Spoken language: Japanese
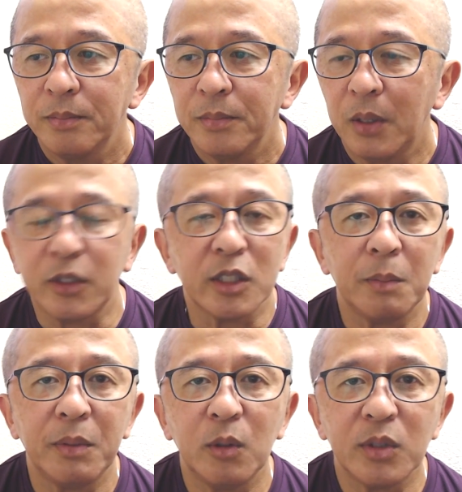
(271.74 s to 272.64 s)
私は
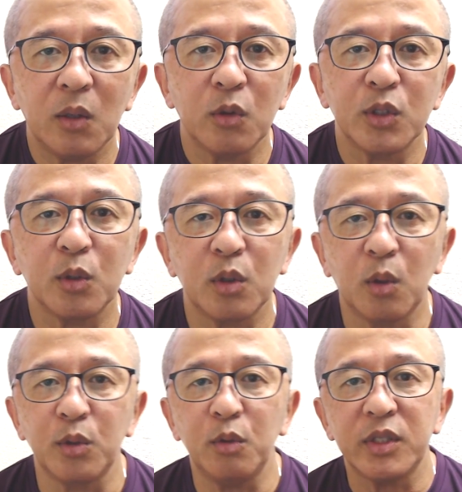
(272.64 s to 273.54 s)
弁護士さんのお仕事の
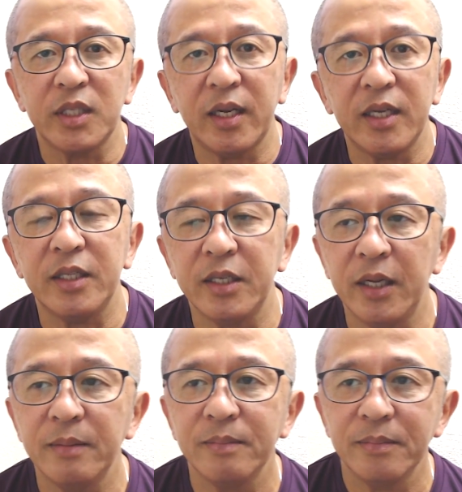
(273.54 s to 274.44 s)
ことよく知らないんで
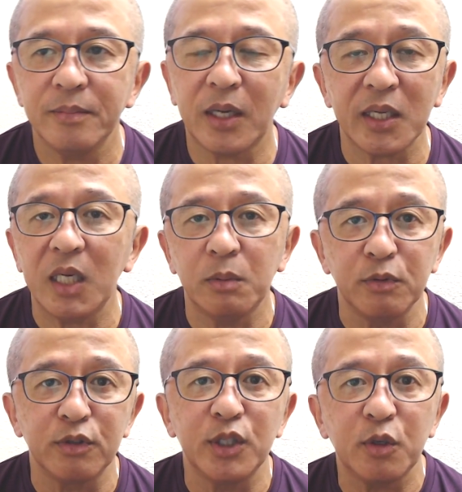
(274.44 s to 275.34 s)
ね、かなりの部分
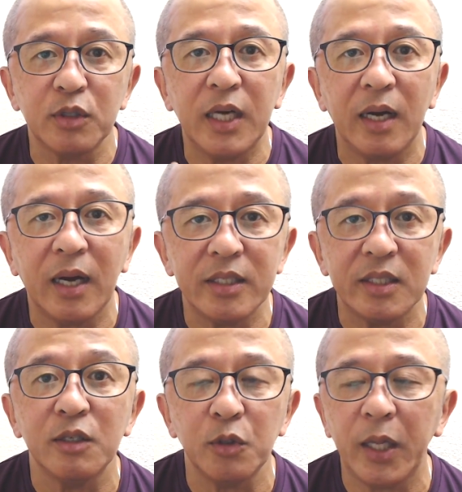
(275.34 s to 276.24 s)
推測が入っ
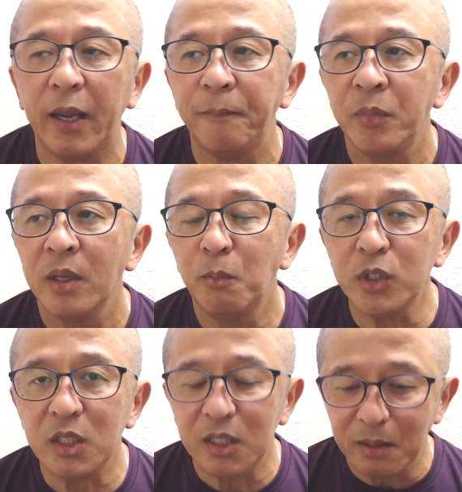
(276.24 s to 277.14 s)
ちゃうので、も
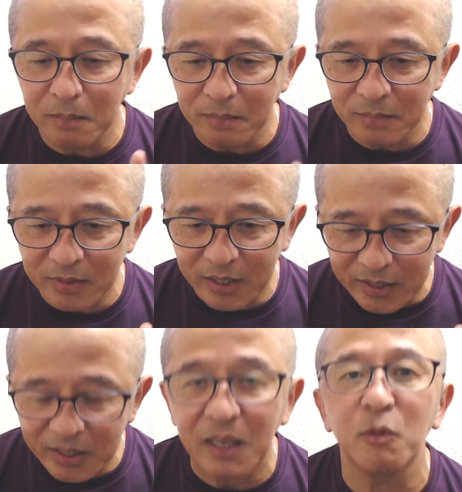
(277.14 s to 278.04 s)
し違っ
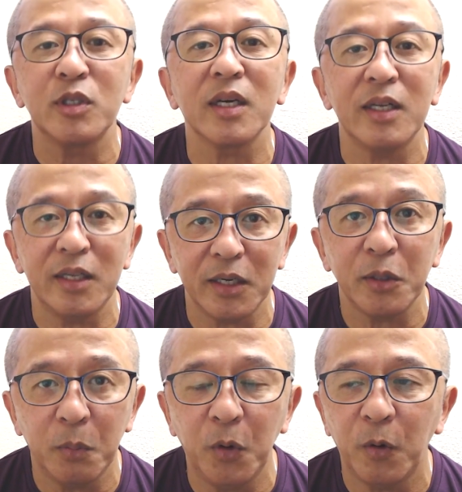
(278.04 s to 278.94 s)
てたら申し訳ないんだけ
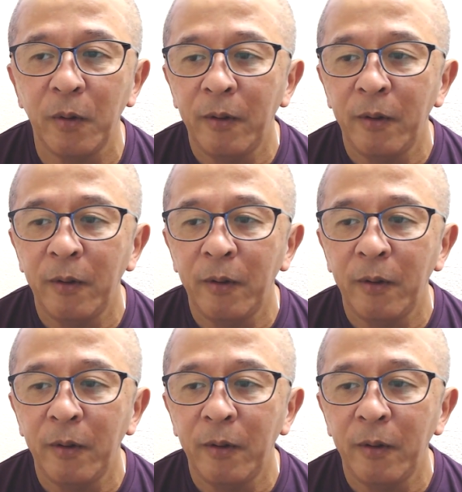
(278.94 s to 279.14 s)
ども、